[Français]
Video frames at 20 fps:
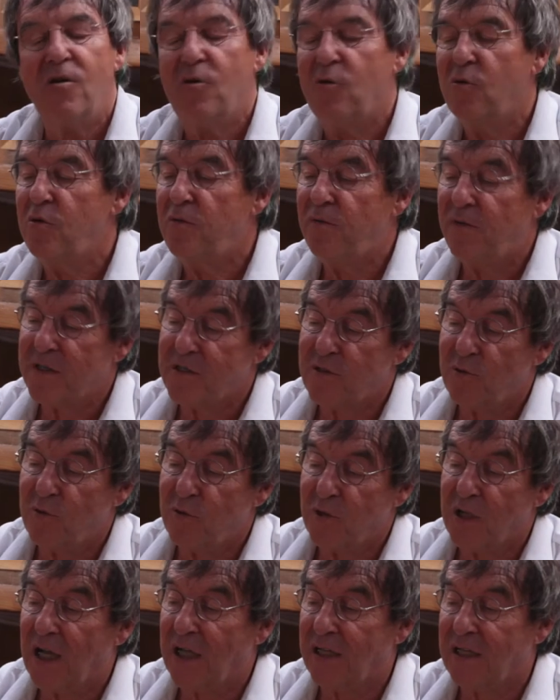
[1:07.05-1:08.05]
ou une façon de
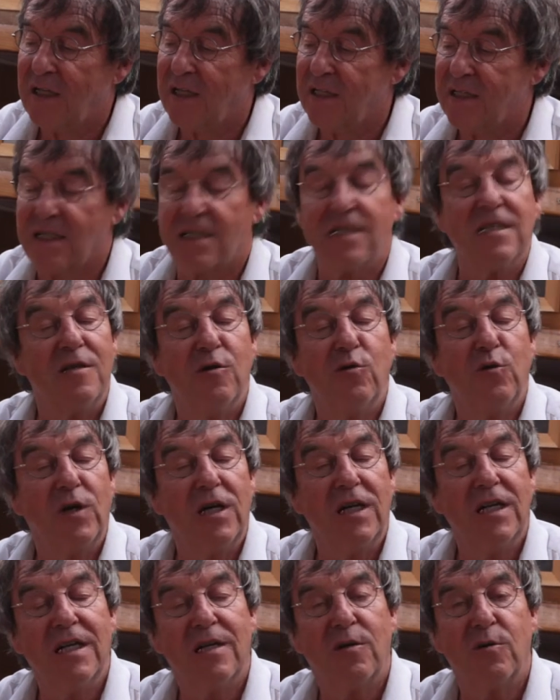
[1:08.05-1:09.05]
garder les acides
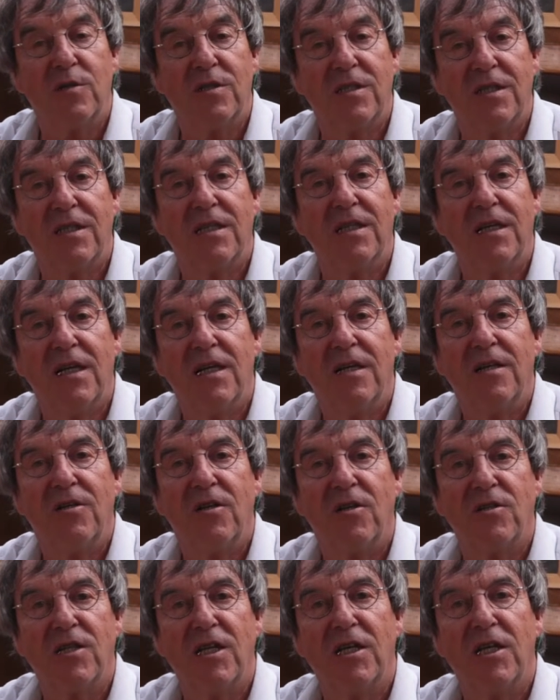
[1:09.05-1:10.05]
nucléiques aussi
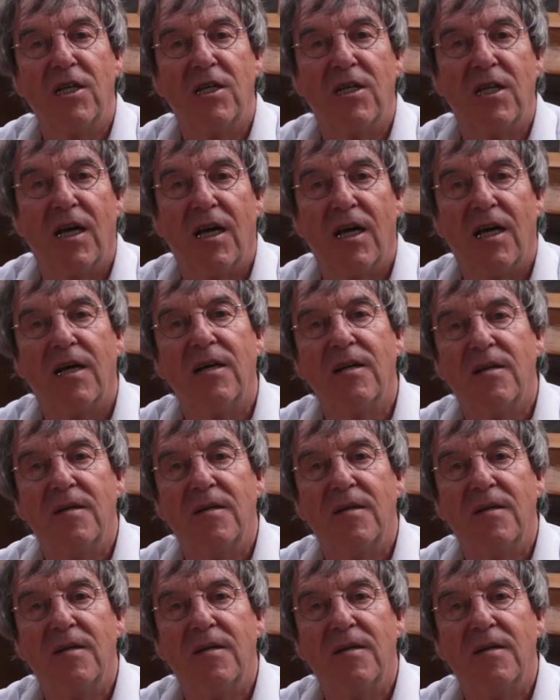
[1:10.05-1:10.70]
dans un état